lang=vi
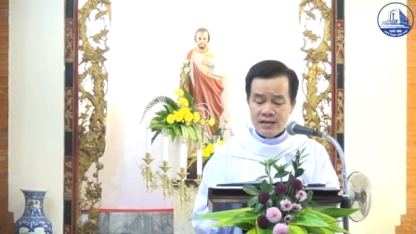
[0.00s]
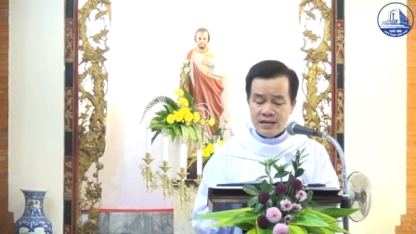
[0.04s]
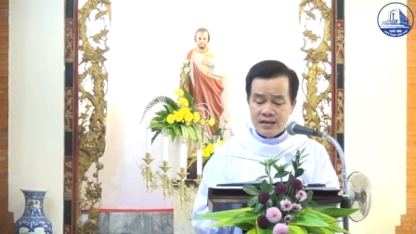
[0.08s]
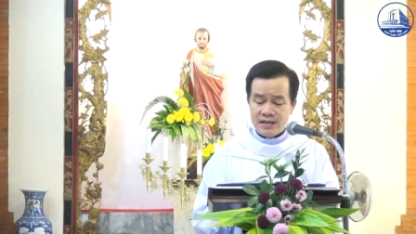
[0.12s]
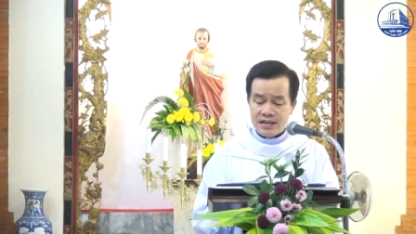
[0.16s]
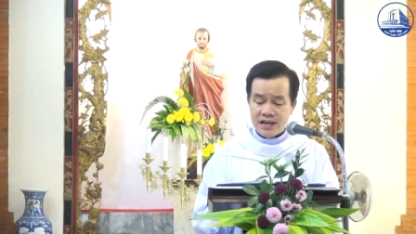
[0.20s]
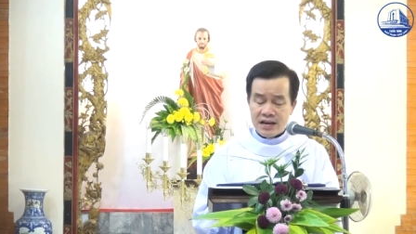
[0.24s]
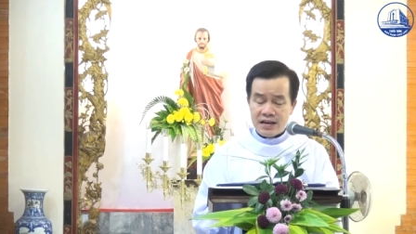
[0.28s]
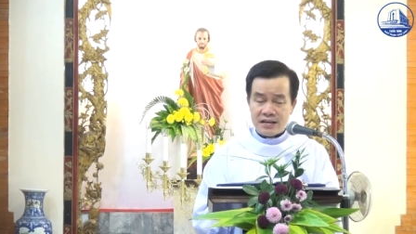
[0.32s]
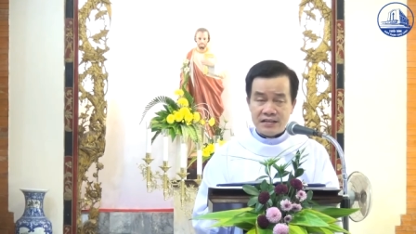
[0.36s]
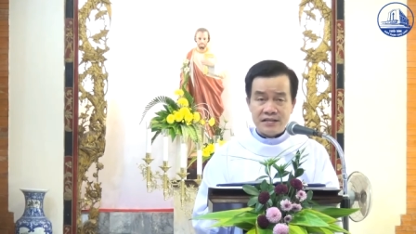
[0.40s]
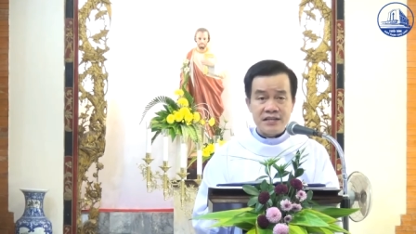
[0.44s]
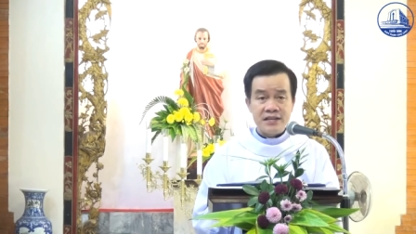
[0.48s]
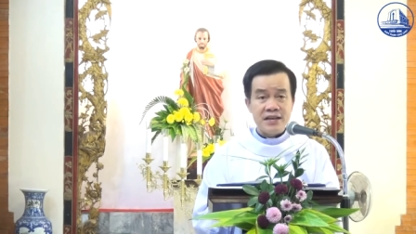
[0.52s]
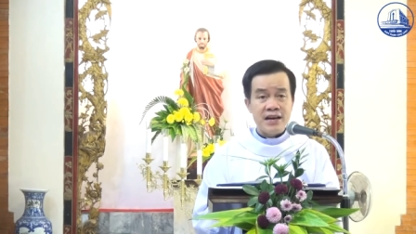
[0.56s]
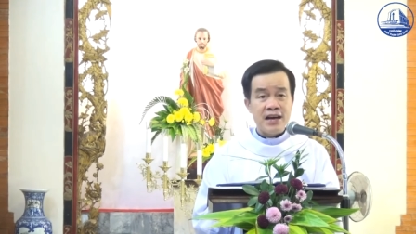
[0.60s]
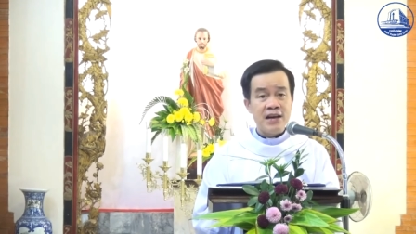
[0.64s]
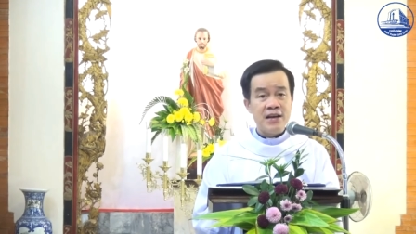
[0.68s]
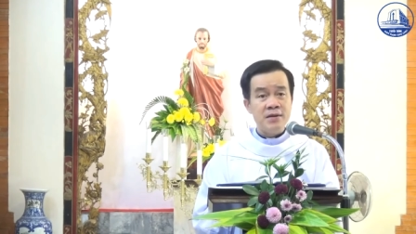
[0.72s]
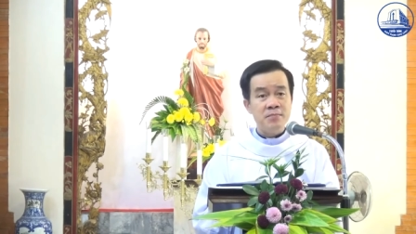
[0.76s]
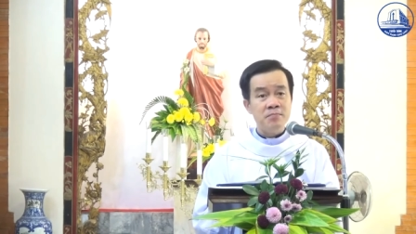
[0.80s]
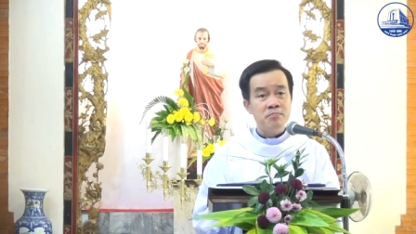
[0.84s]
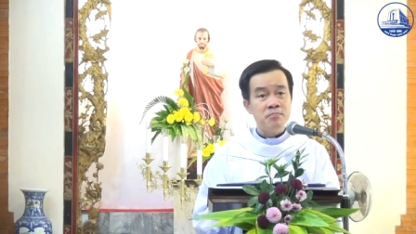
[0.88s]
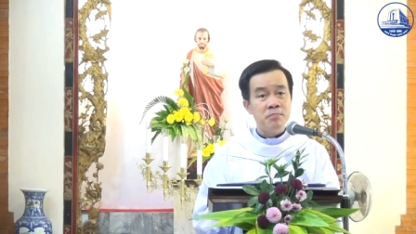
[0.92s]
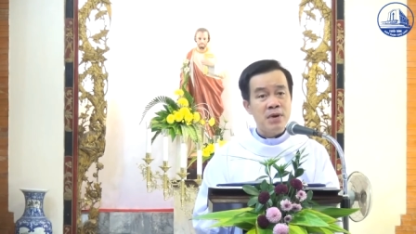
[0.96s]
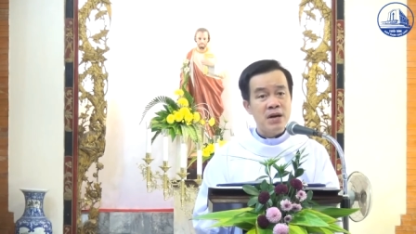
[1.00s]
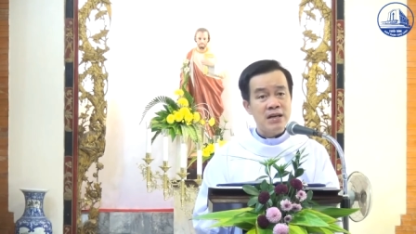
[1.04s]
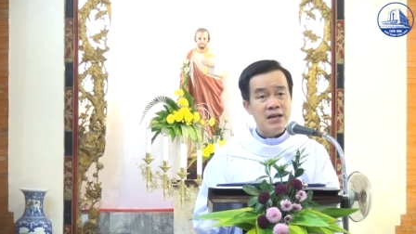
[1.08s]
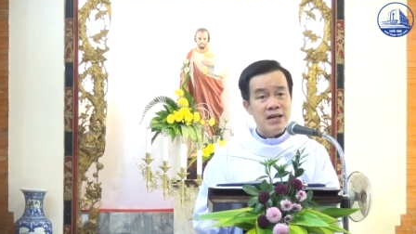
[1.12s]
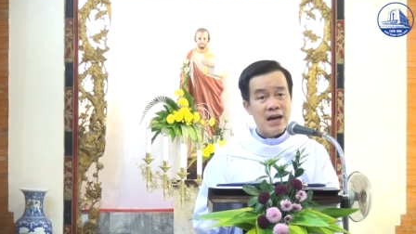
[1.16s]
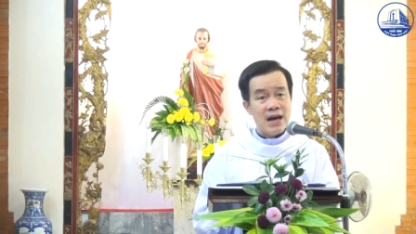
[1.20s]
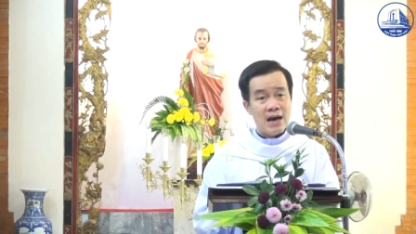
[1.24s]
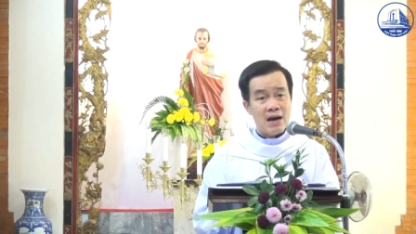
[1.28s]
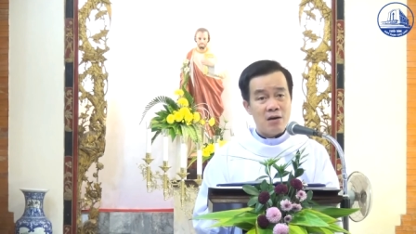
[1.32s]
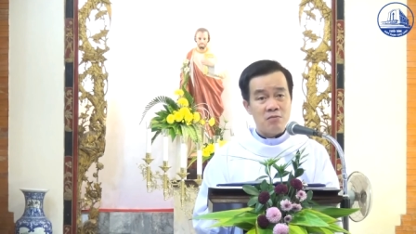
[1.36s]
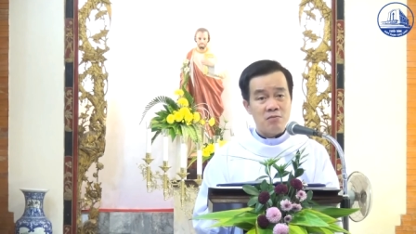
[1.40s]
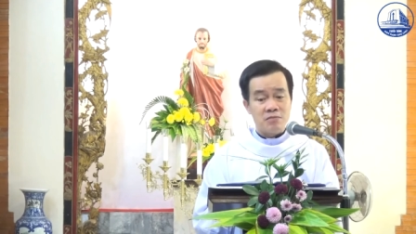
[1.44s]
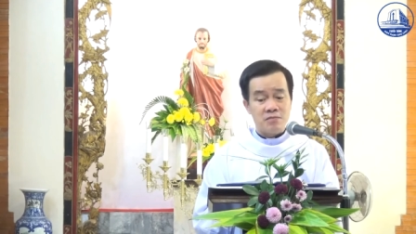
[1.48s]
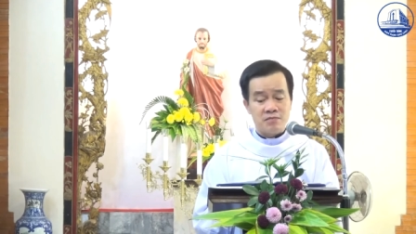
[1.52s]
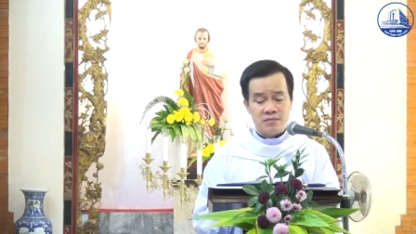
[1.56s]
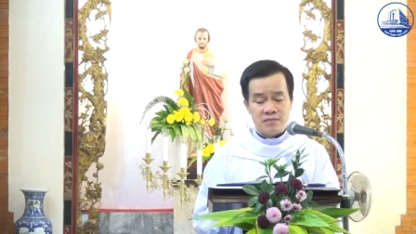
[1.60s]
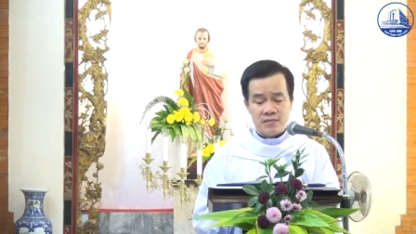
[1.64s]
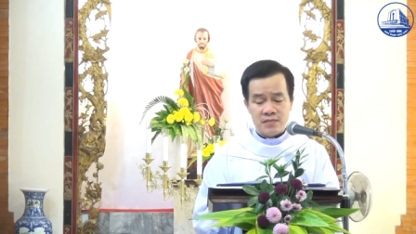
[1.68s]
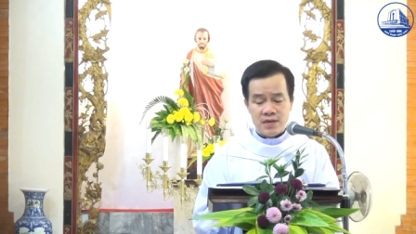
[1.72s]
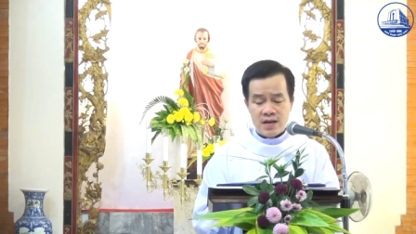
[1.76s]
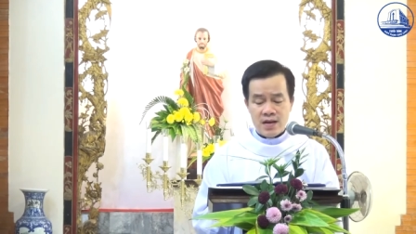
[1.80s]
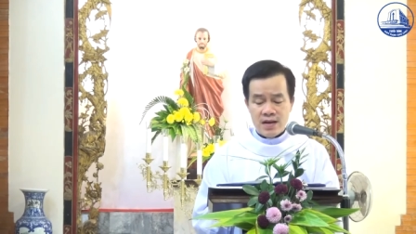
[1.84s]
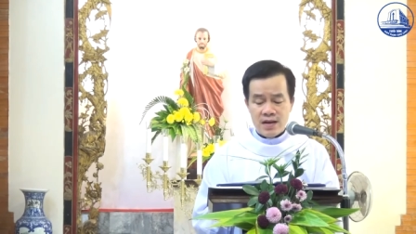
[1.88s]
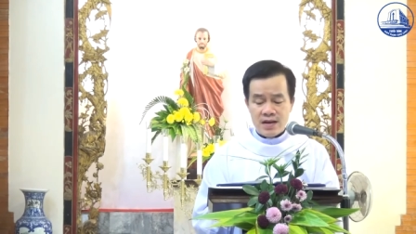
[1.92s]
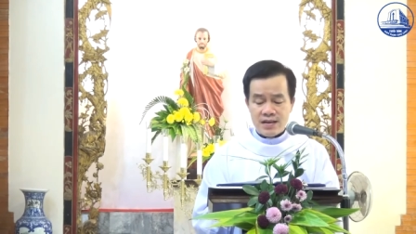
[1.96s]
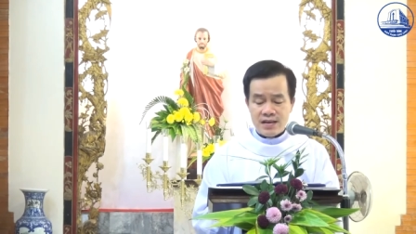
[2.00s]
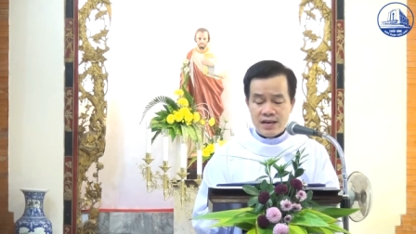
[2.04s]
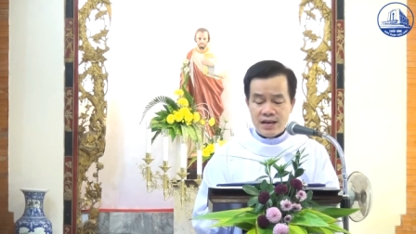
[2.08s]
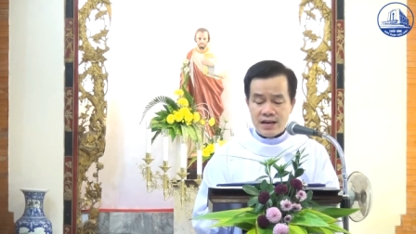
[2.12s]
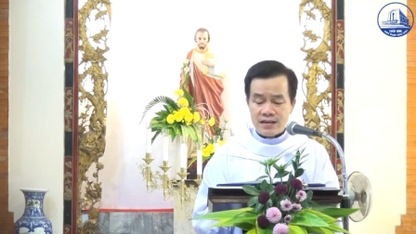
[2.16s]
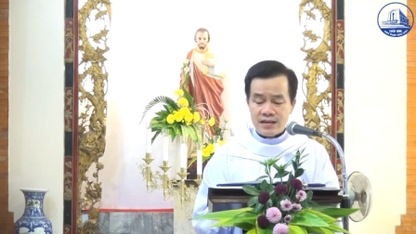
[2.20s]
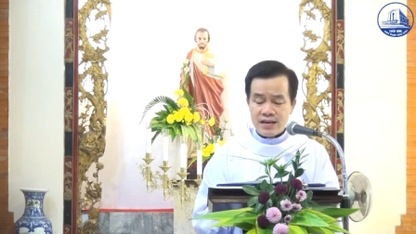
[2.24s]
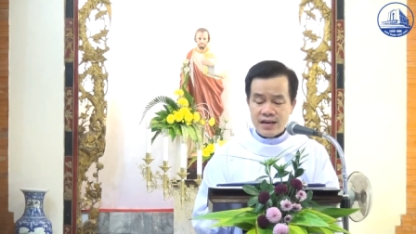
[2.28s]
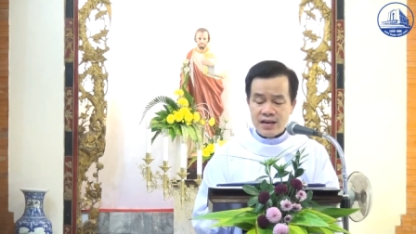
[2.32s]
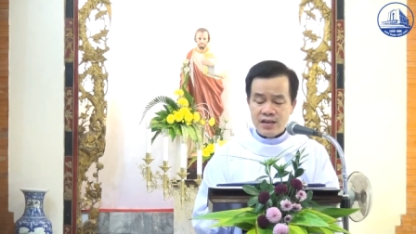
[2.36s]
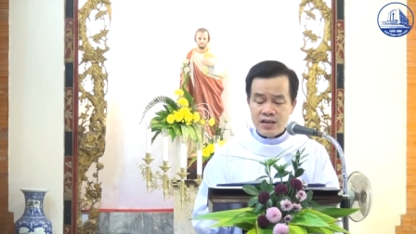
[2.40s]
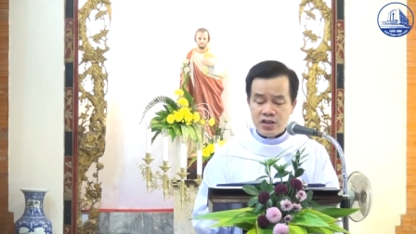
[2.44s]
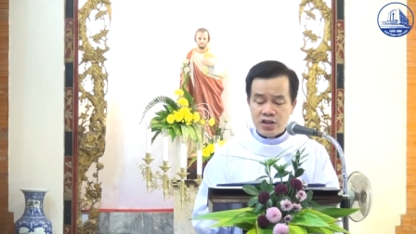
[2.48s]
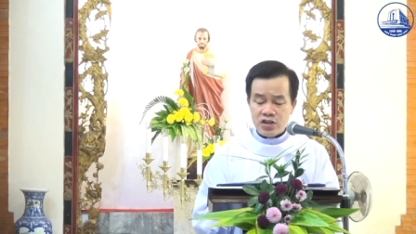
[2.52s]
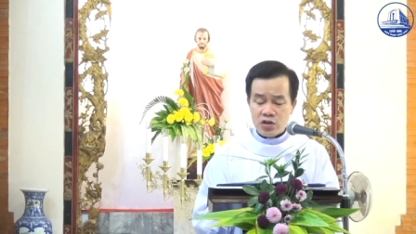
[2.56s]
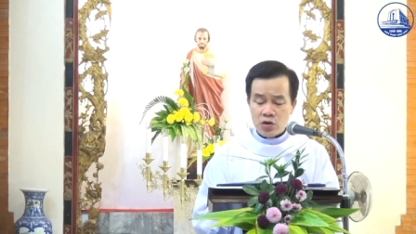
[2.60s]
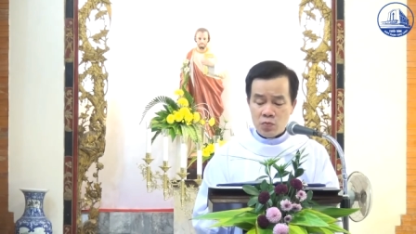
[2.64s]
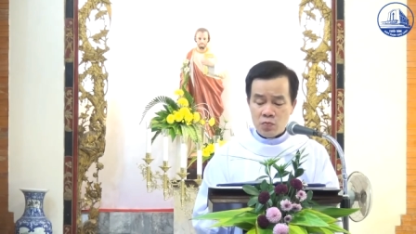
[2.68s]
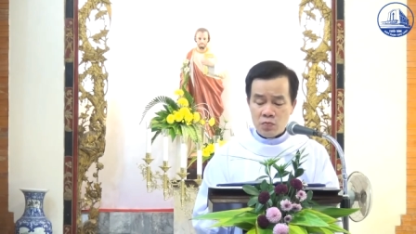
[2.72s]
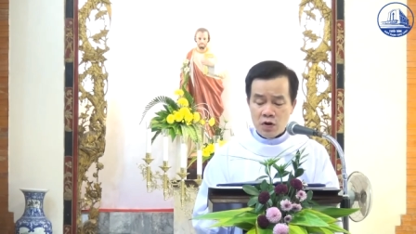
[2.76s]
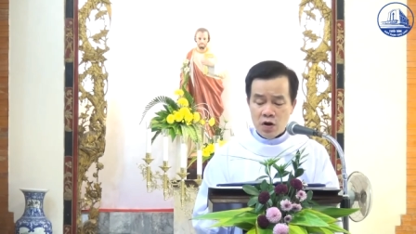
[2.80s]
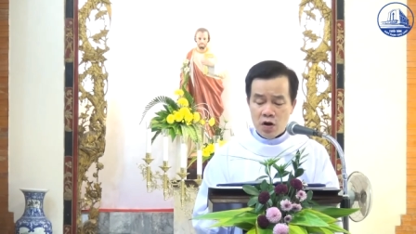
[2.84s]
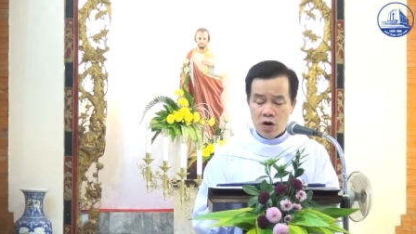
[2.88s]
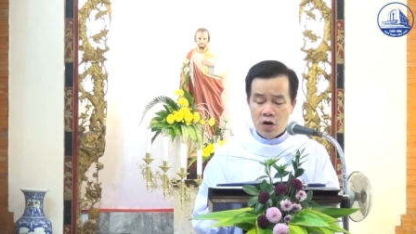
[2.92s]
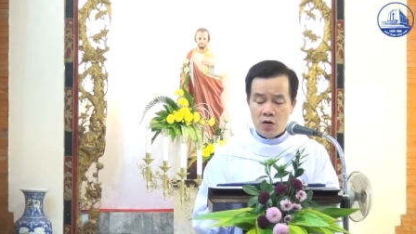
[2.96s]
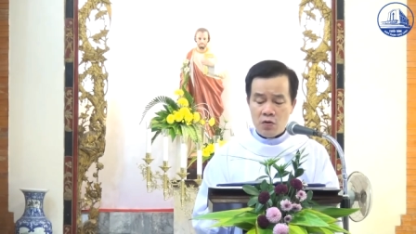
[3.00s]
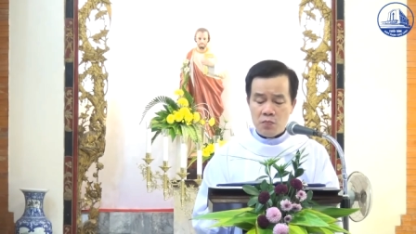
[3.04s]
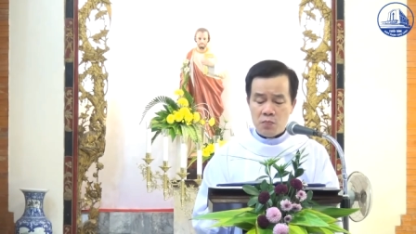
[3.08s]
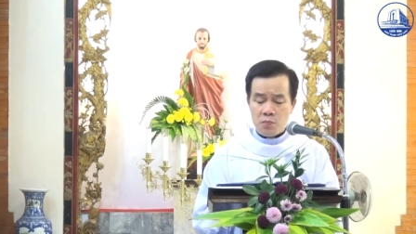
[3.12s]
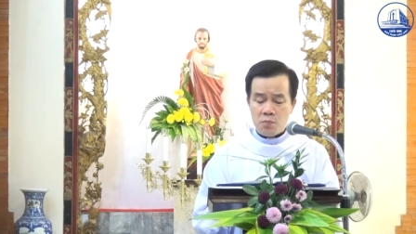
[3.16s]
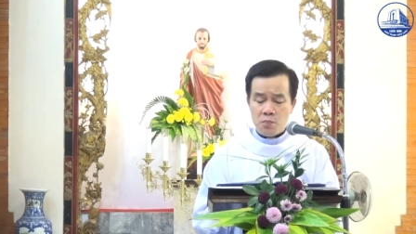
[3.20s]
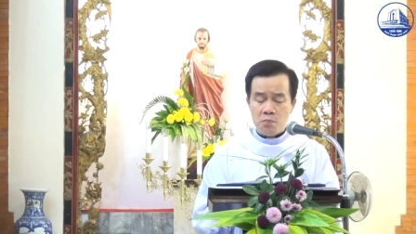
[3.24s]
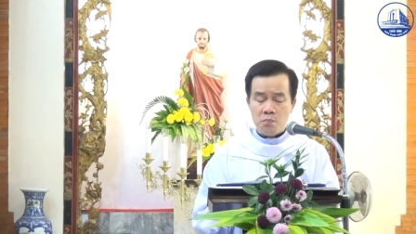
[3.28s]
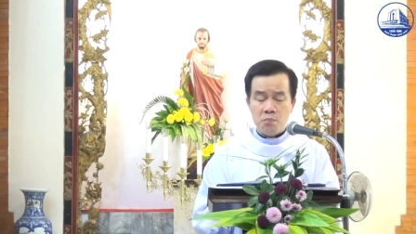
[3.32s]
dẫn đến mít lòng dẫn đến xung đột